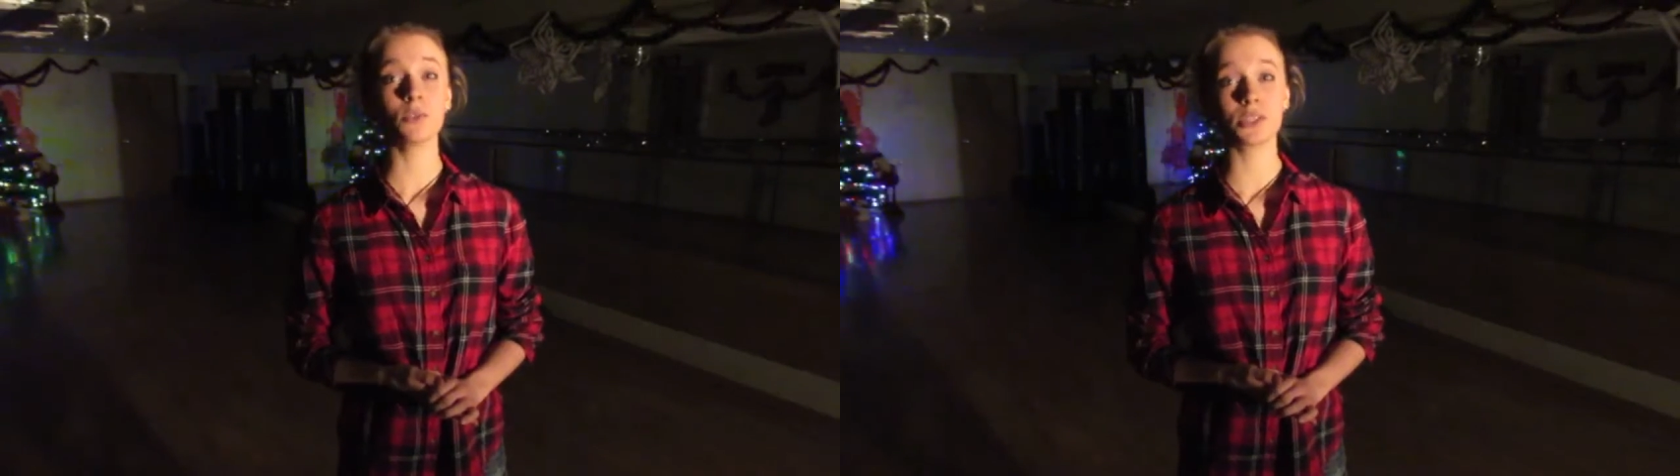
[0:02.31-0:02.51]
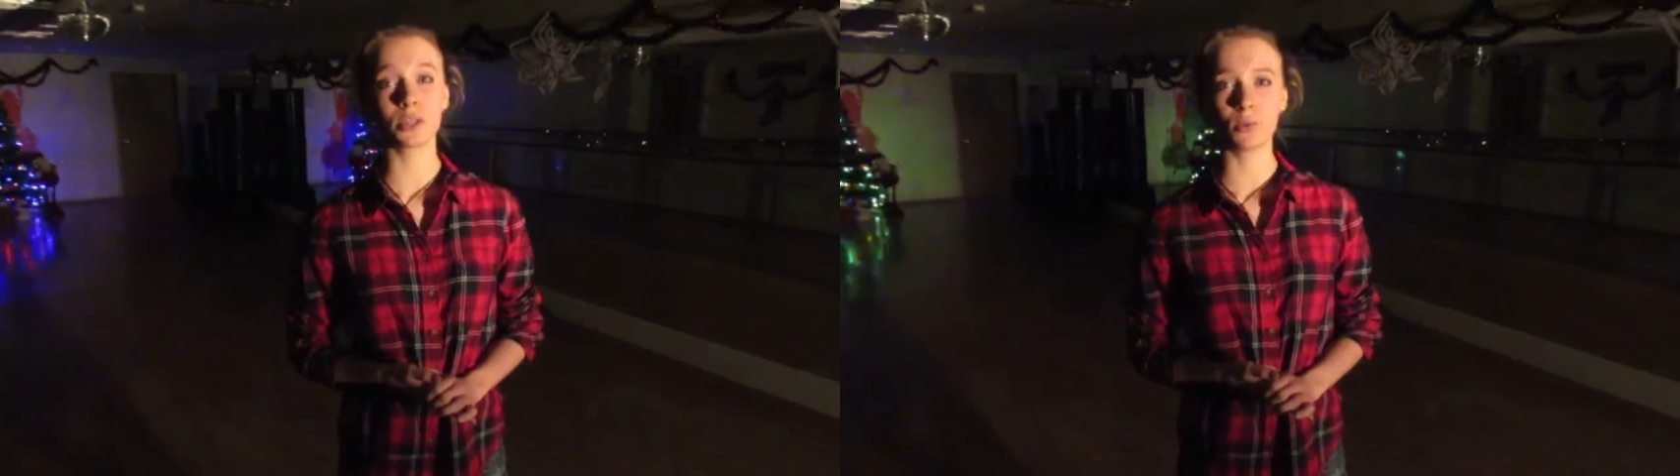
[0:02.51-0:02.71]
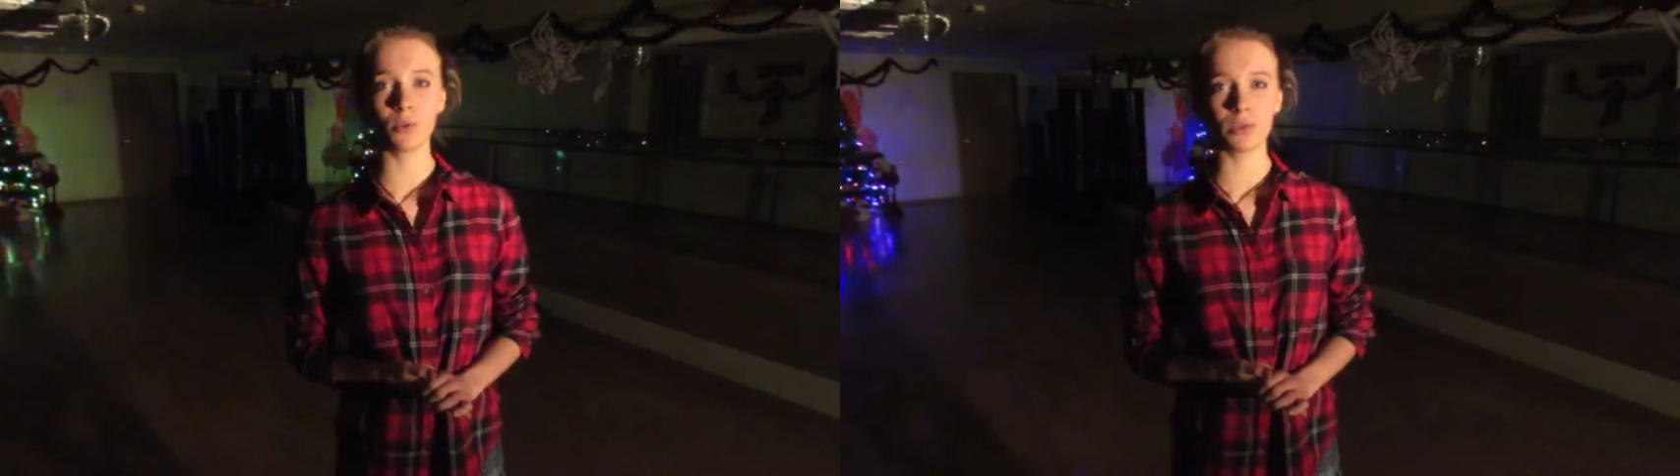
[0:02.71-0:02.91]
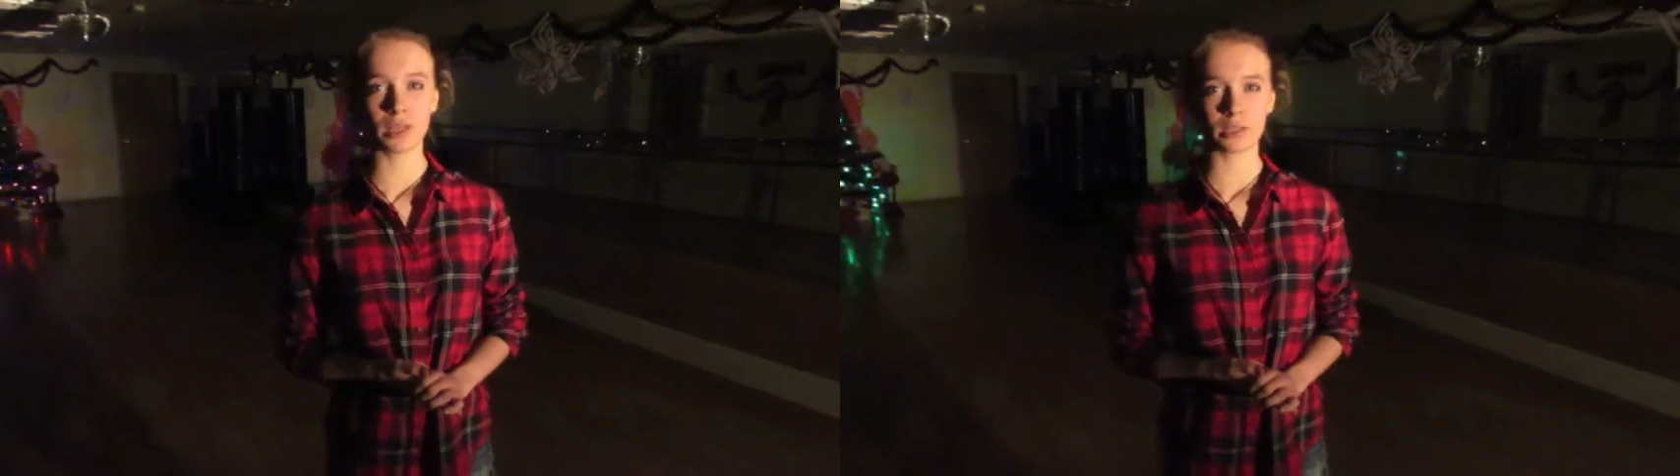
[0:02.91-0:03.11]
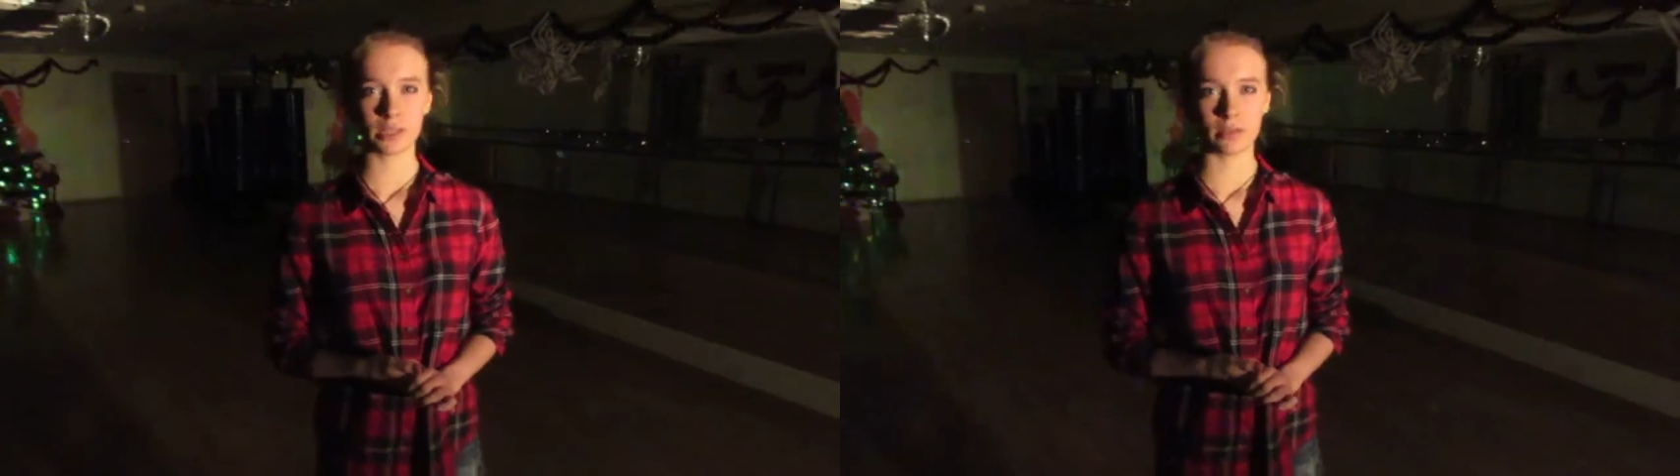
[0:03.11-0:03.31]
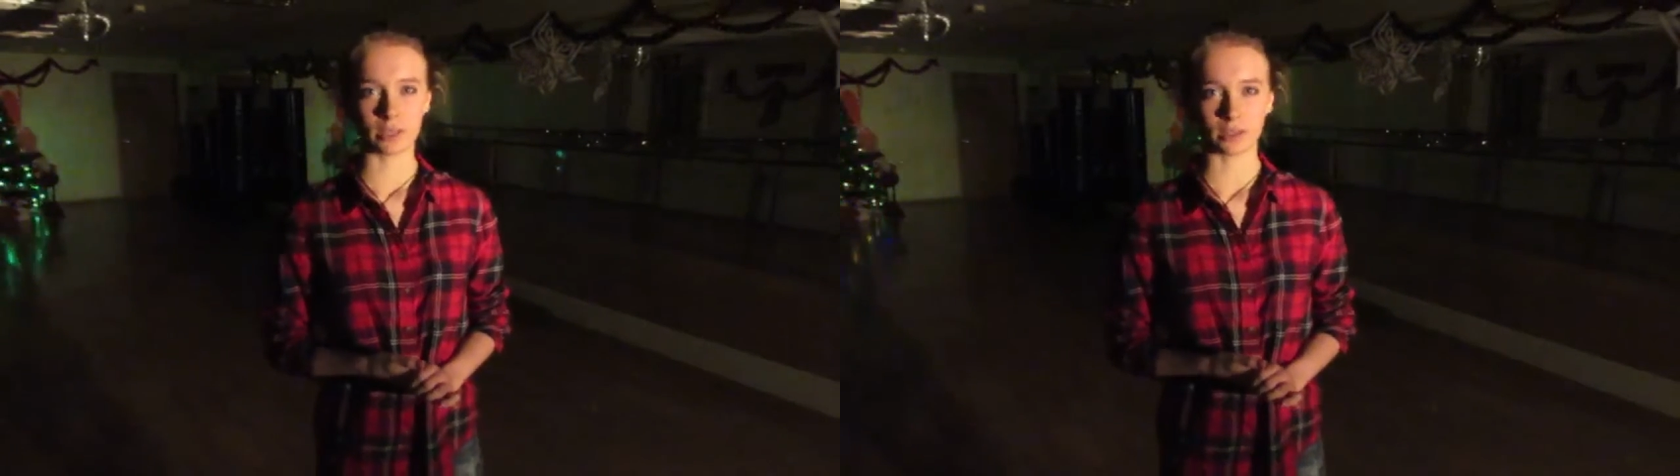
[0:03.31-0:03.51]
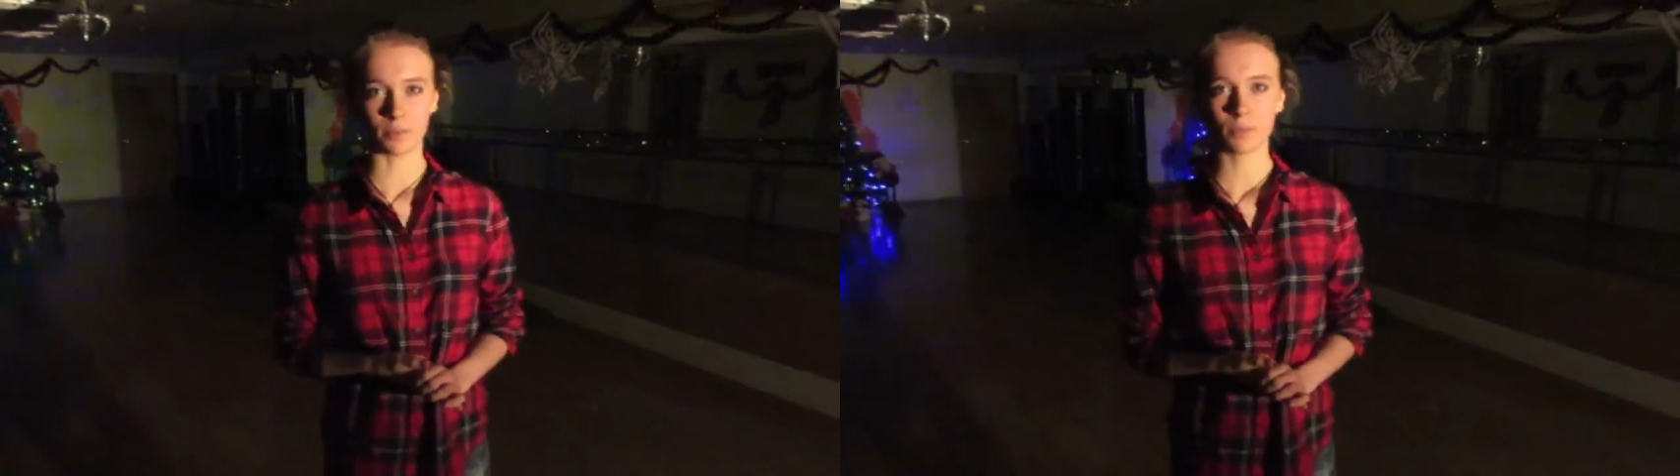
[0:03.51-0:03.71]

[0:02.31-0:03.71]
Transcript: Столбова Елизавета,